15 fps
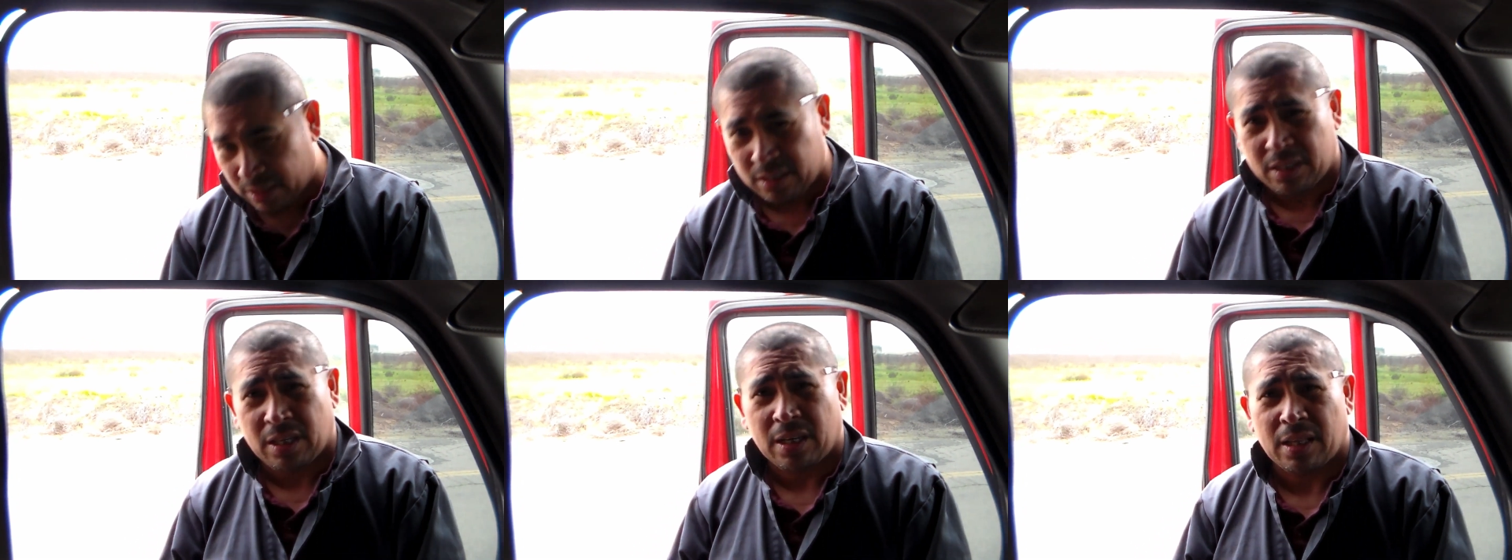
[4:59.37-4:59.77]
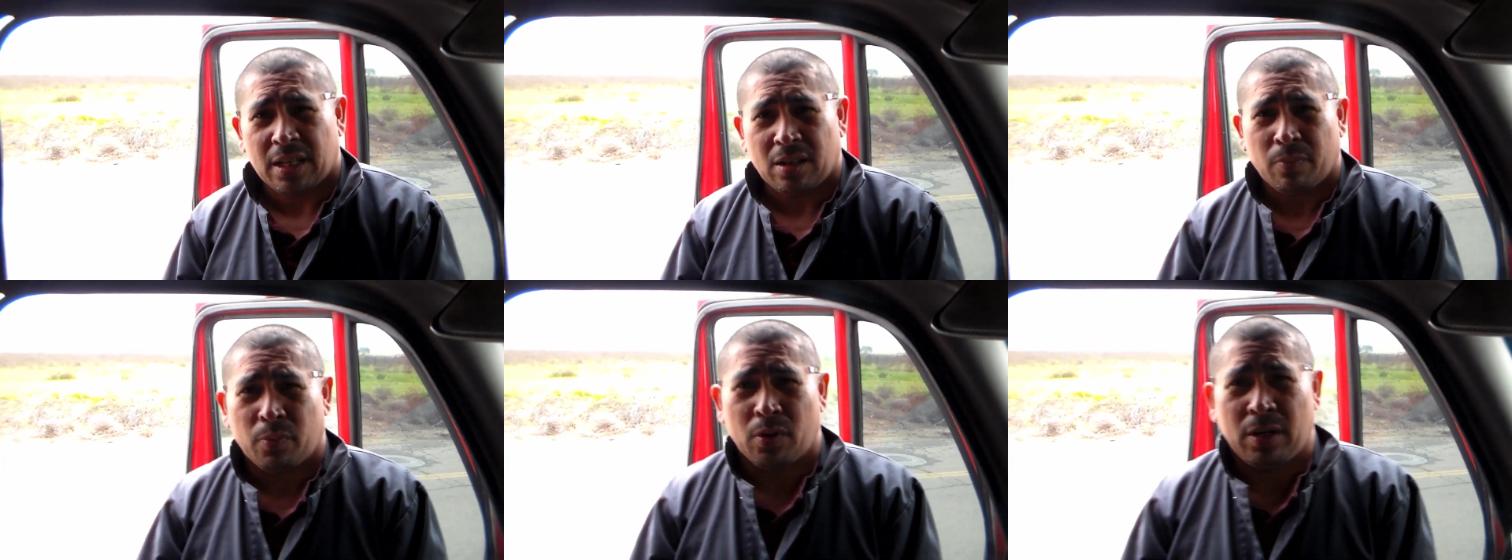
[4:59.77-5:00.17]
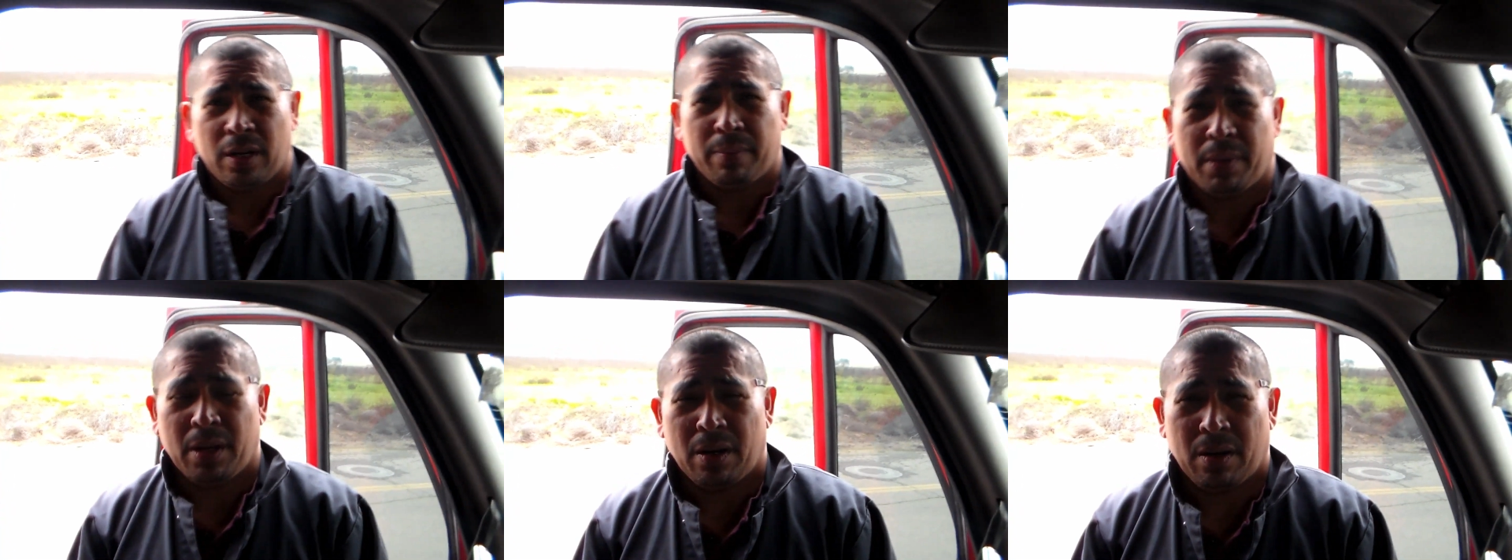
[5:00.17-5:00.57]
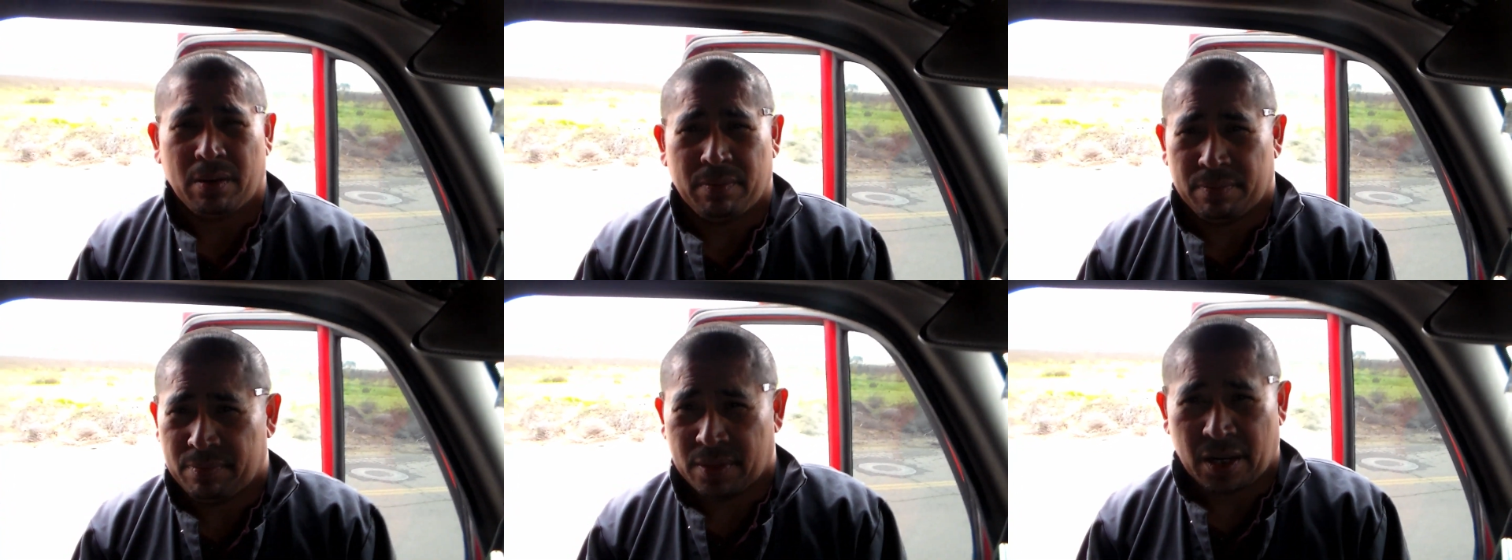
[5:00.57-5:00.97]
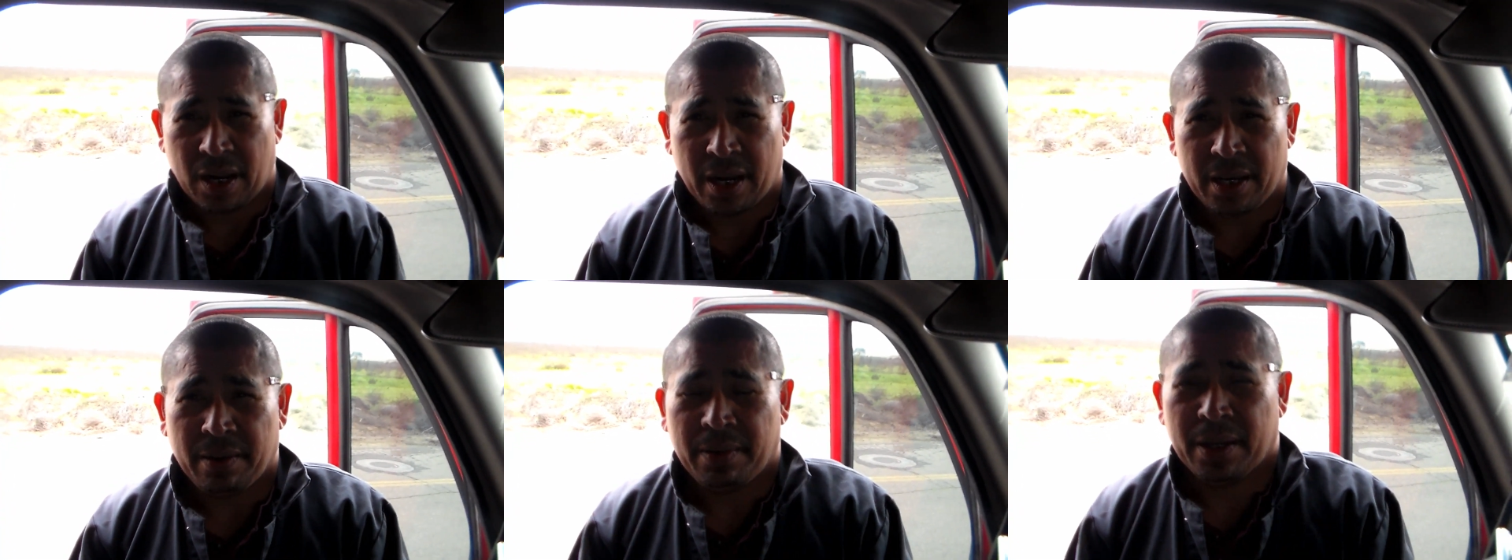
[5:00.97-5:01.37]
si sigue dando problemas
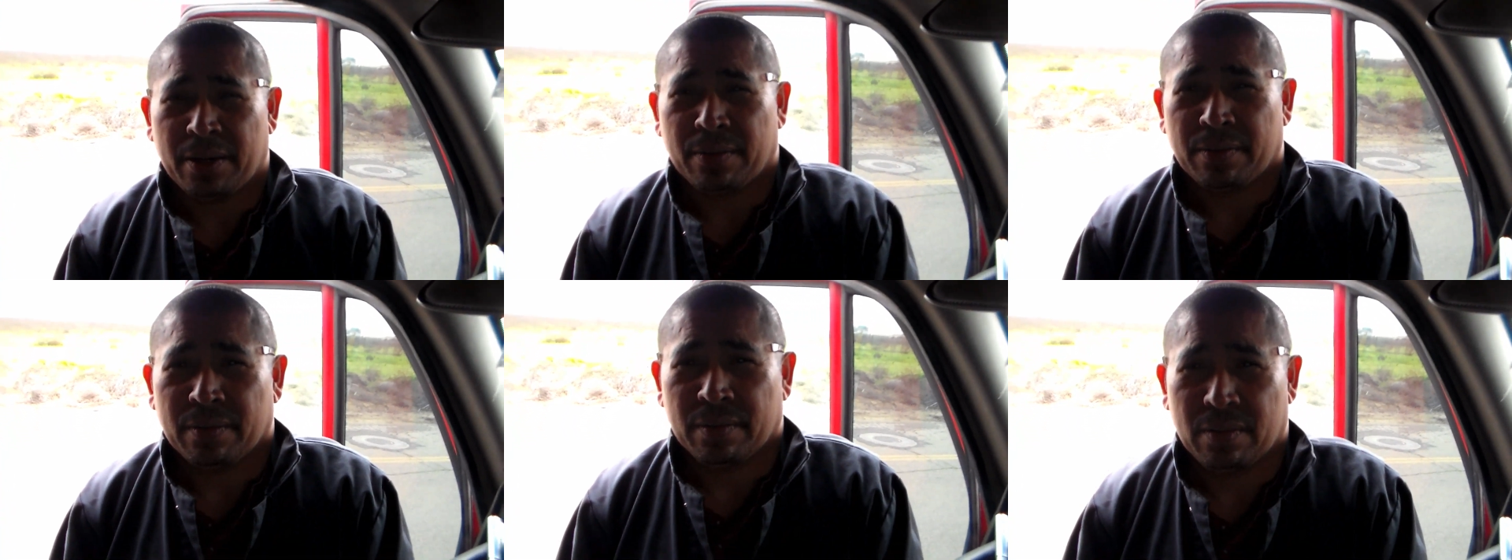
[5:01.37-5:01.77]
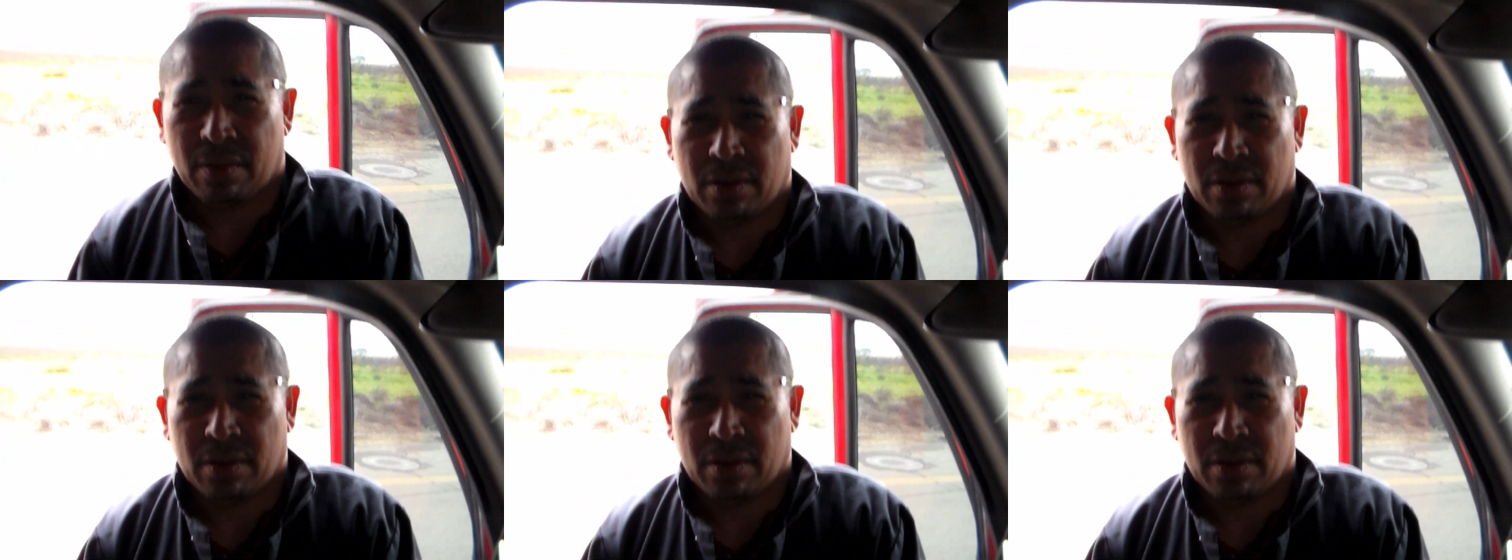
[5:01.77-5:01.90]
ahí vieron